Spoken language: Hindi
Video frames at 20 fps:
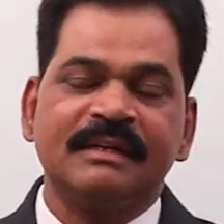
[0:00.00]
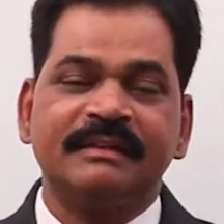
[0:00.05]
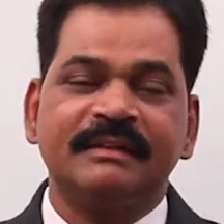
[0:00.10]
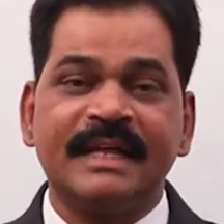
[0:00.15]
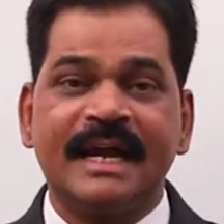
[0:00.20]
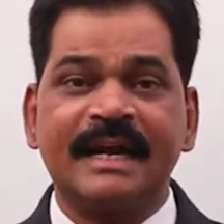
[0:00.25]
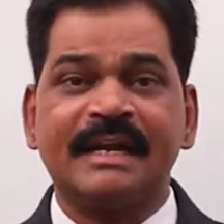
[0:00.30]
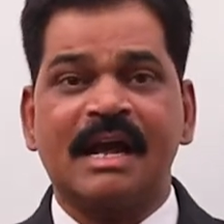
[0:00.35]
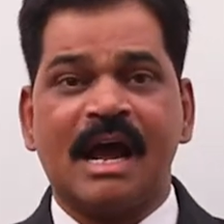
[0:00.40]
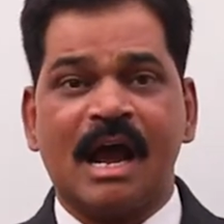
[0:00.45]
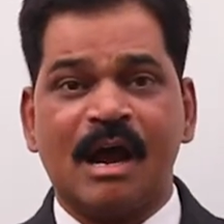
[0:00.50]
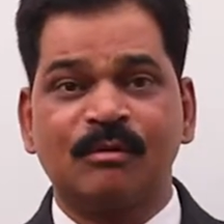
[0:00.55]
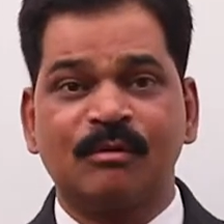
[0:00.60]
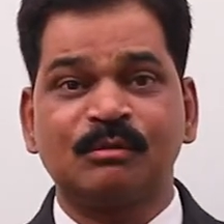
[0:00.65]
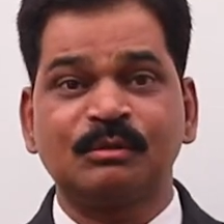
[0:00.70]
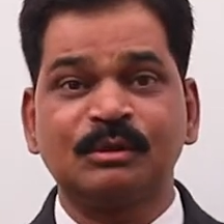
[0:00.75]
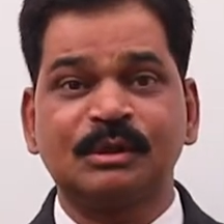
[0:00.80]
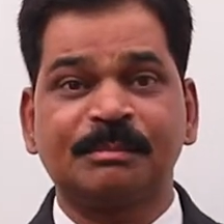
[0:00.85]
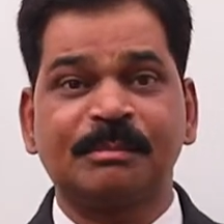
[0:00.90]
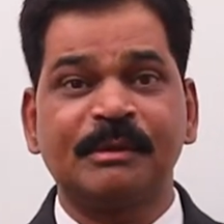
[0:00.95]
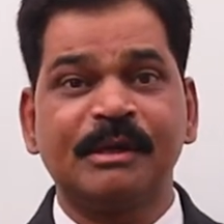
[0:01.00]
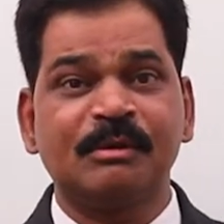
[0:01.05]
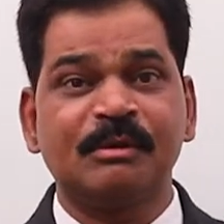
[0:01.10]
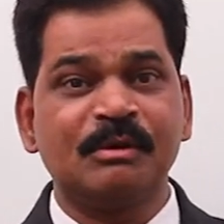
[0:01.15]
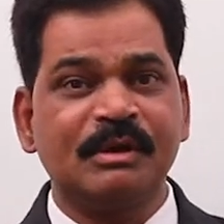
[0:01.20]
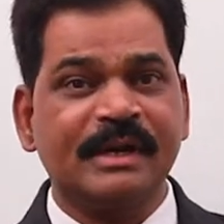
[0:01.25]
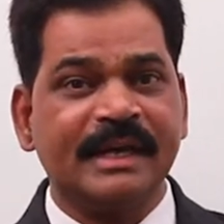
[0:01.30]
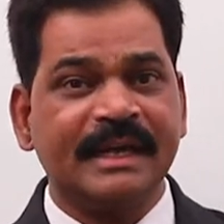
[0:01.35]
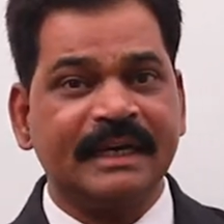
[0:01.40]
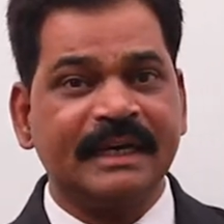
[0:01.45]
दैट हाउ टू स्पीक
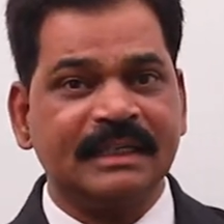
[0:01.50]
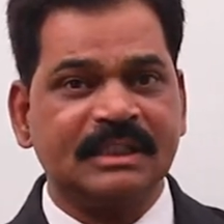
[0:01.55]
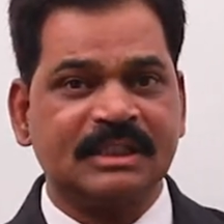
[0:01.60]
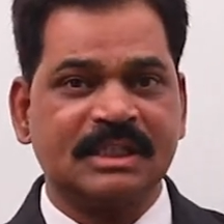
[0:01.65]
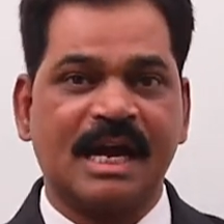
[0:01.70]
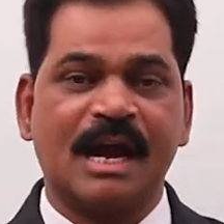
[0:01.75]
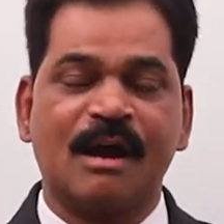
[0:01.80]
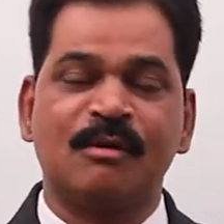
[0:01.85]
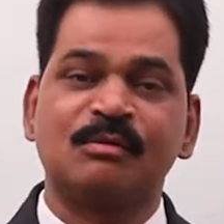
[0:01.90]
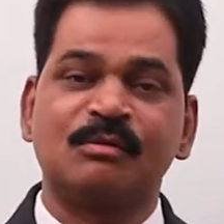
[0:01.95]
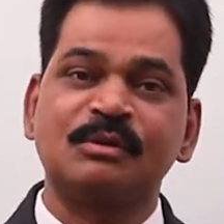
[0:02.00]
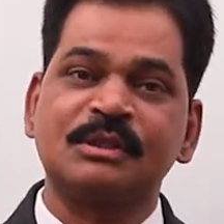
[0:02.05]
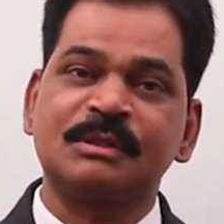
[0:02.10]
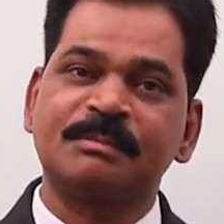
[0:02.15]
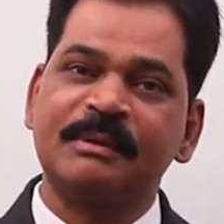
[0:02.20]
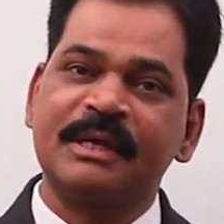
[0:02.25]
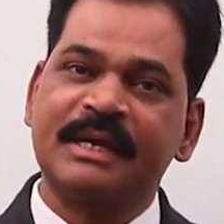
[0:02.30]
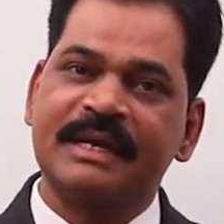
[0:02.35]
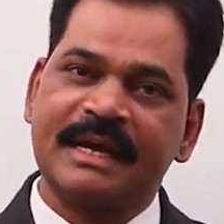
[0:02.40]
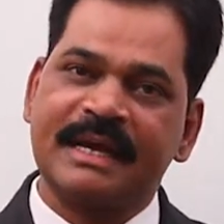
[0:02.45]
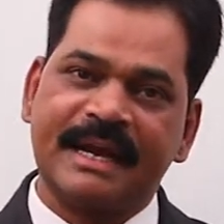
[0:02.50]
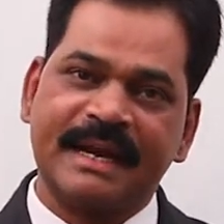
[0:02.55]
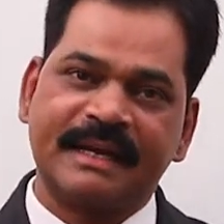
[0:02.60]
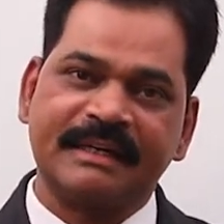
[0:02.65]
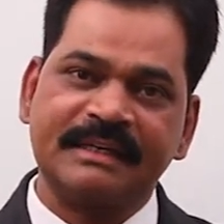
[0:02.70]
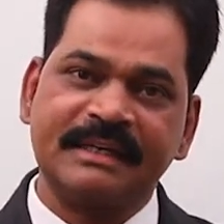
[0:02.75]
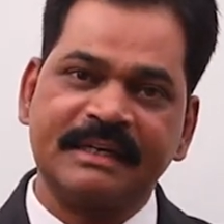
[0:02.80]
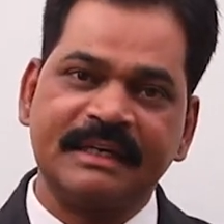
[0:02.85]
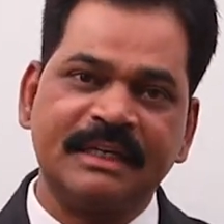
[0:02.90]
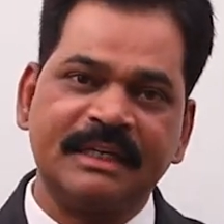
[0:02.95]
गुड इंग्लिश हाउ टू स्पीक
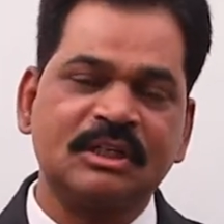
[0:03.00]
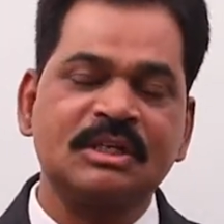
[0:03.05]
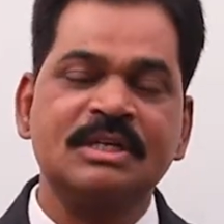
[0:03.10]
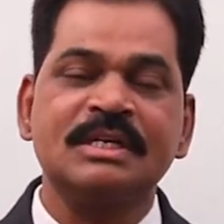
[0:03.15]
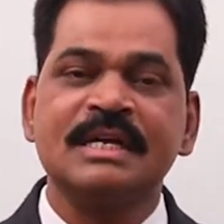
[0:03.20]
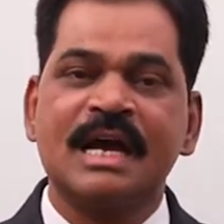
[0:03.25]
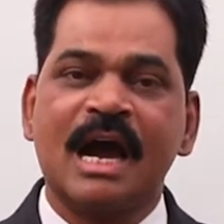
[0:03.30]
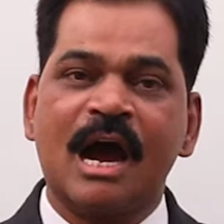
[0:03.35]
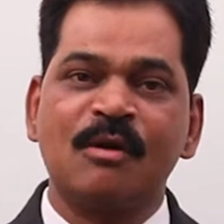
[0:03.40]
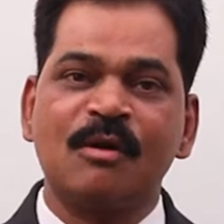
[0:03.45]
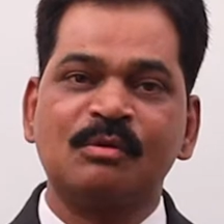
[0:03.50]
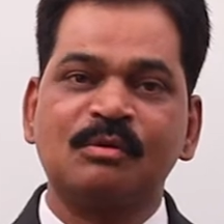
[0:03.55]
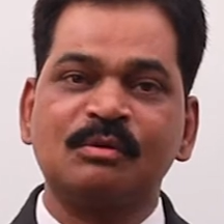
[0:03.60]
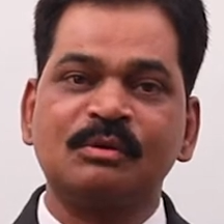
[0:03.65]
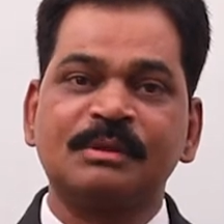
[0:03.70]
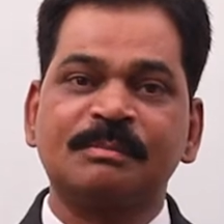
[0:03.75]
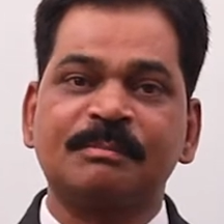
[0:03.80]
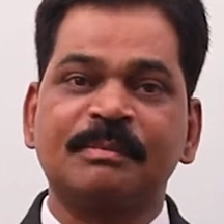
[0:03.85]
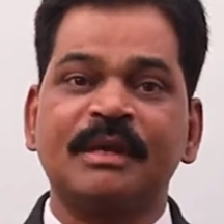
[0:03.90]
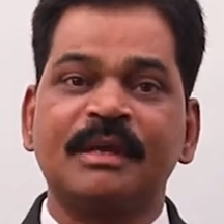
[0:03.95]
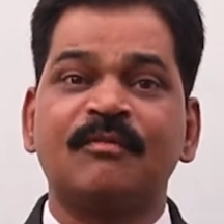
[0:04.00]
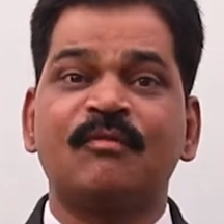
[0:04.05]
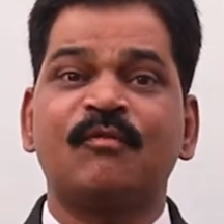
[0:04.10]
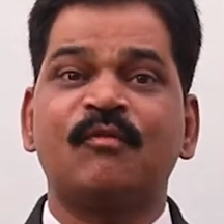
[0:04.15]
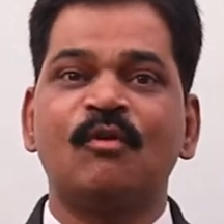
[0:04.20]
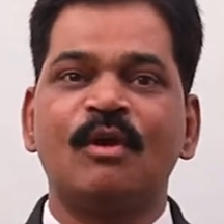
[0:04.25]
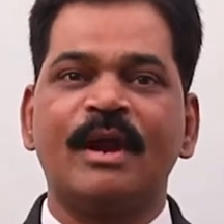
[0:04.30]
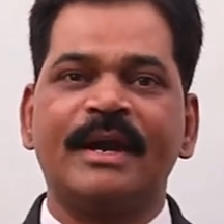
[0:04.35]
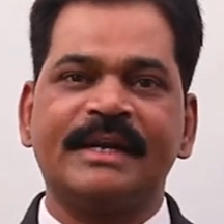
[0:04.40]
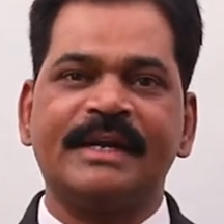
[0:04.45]
करेक्ट इंग्लिश हाउ टू स्पीक
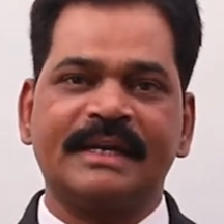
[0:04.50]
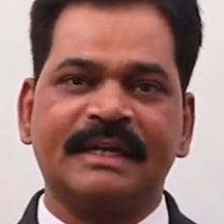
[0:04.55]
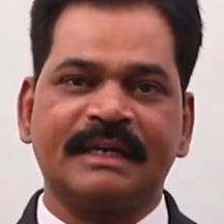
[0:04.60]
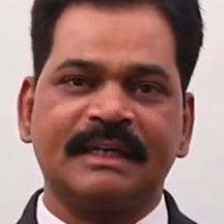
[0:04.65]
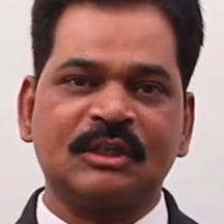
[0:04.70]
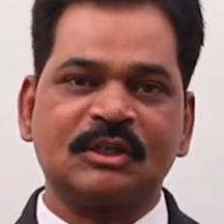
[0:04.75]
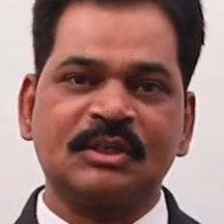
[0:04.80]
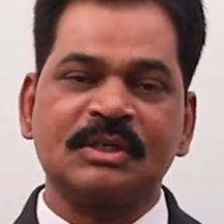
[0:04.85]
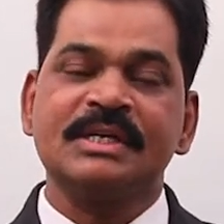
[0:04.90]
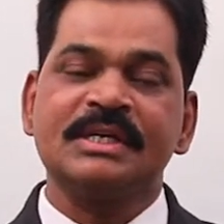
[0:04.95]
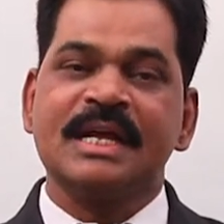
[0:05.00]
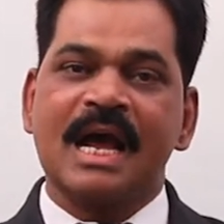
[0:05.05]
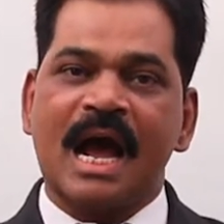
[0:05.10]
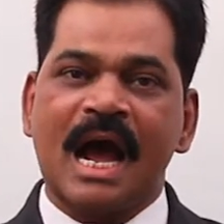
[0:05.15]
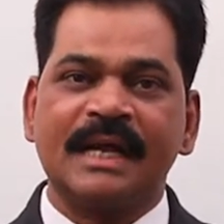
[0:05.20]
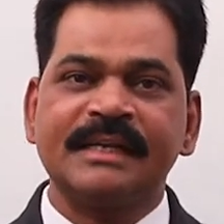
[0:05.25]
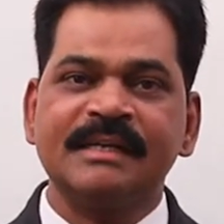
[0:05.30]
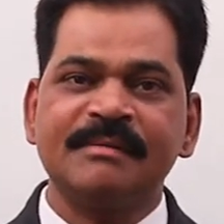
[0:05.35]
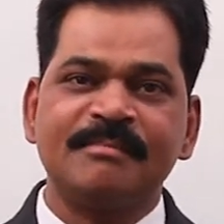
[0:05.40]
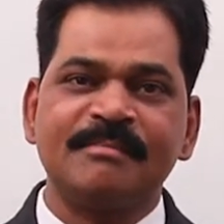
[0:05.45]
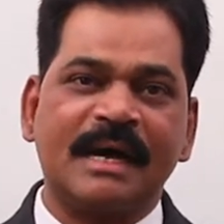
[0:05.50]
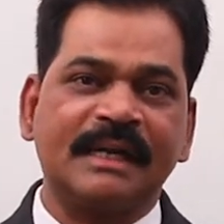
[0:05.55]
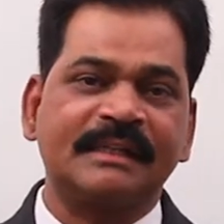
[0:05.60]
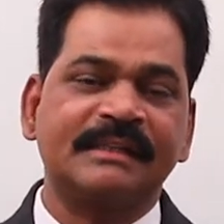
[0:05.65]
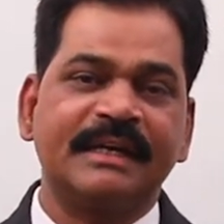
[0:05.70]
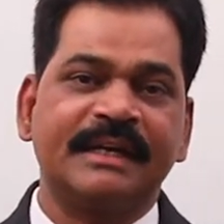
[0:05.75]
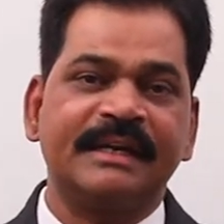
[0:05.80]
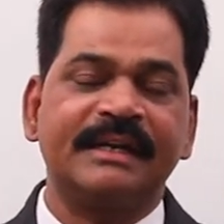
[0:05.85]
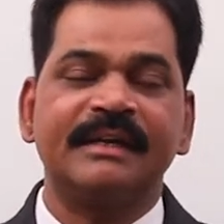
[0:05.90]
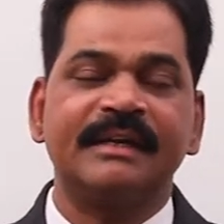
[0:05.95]
फ्लुएंट इंग्लिश आज हम बात
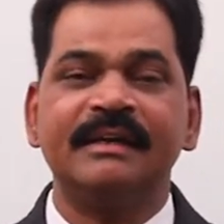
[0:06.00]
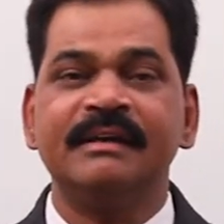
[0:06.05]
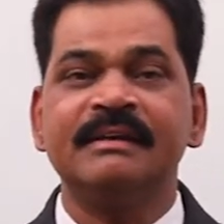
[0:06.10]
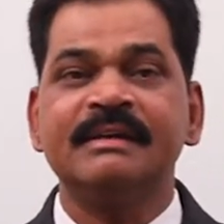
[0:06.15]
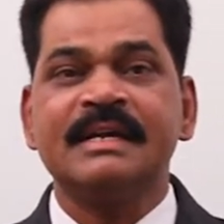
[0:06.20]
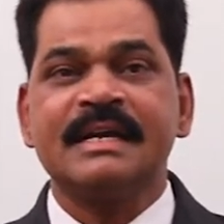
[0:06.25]
करेंगे